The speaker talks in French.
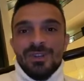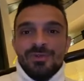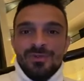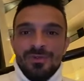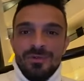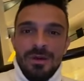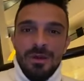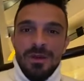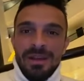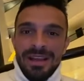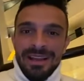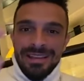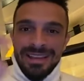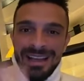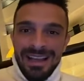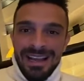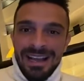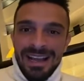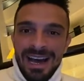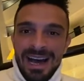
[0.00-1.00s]
Je vous mets le lien
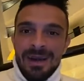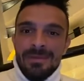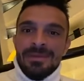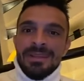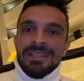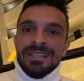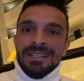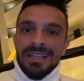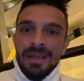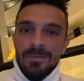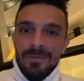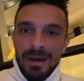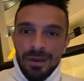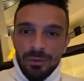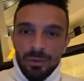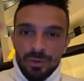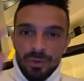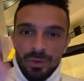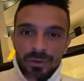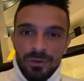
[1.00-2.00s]
Telegram. N'hésitez pas à
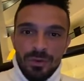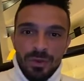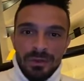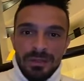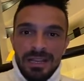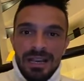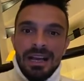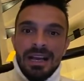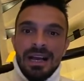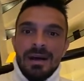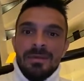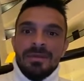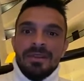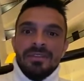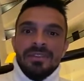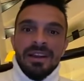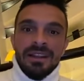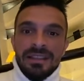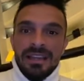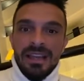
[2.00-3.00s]
nous suivre sur Telegram, les
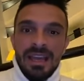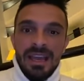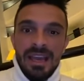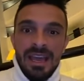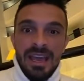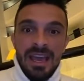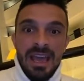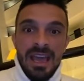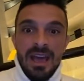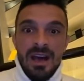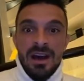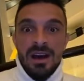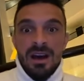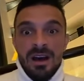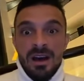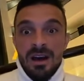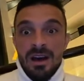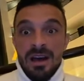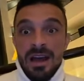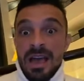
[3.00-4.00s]
fratés,
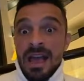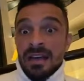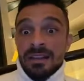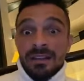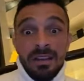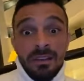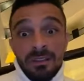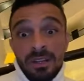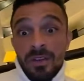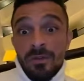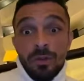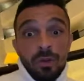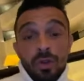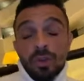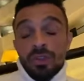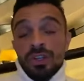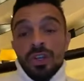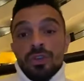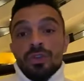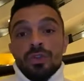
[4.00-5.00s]
euh, et, à tenter
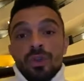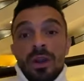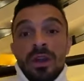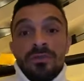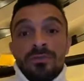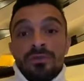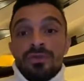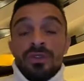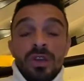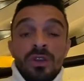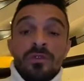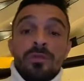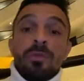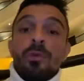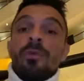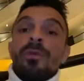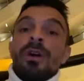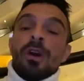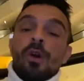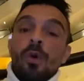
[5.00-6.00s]
votre chance sur la fusée.
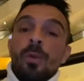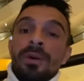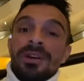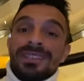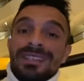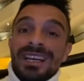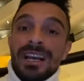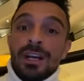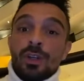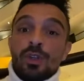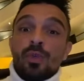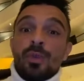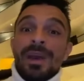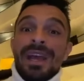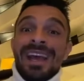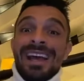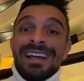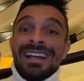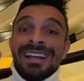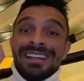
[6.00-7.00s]
Vous pouvez commencer à
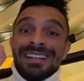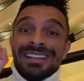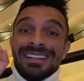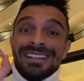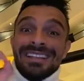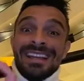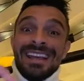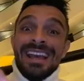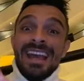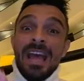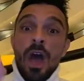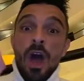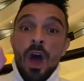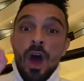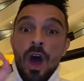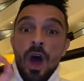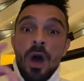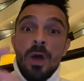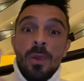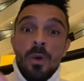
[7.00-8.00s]
jouer dès
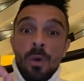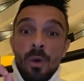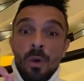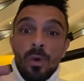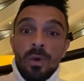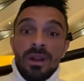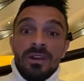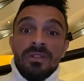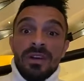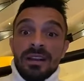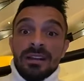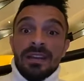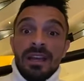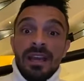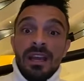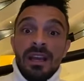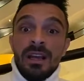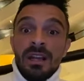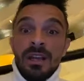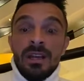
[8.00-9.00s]
1 euro,
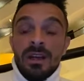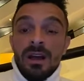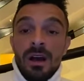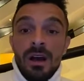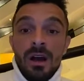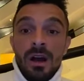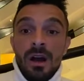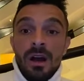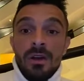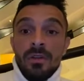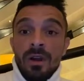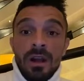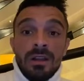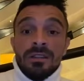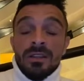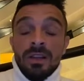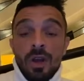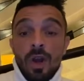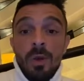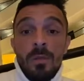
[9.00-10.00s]
fraté. voilà,
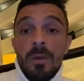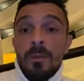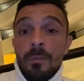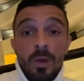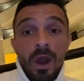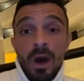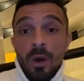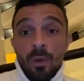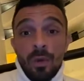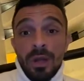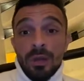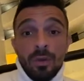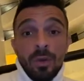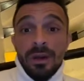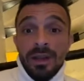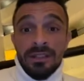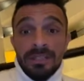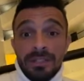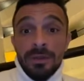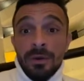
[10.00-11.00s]
c'est comme un peu la roulette au
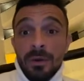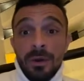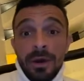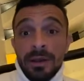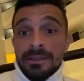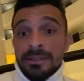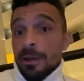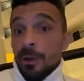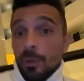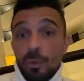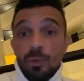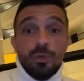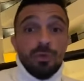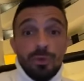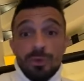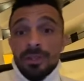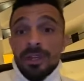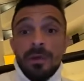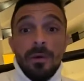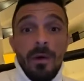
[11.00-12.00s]
casino. Hein. C'est rouge ou
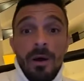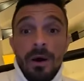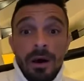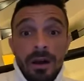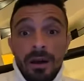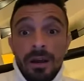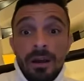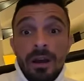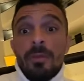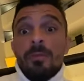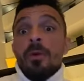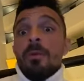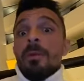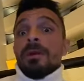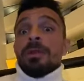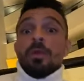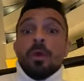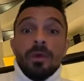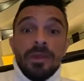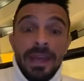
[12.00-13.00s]
c'est noir. Hein. À un moment
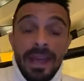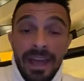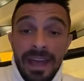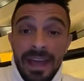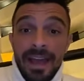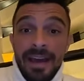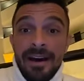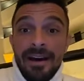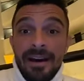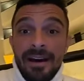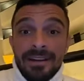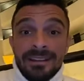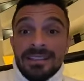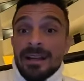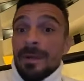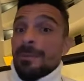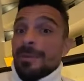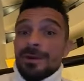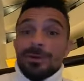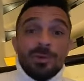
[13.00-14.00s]
donné, ça
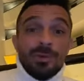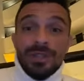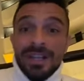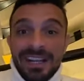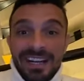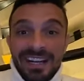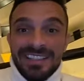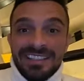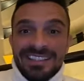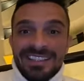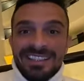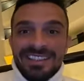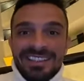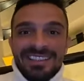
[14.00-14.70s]
passe ou ça casse.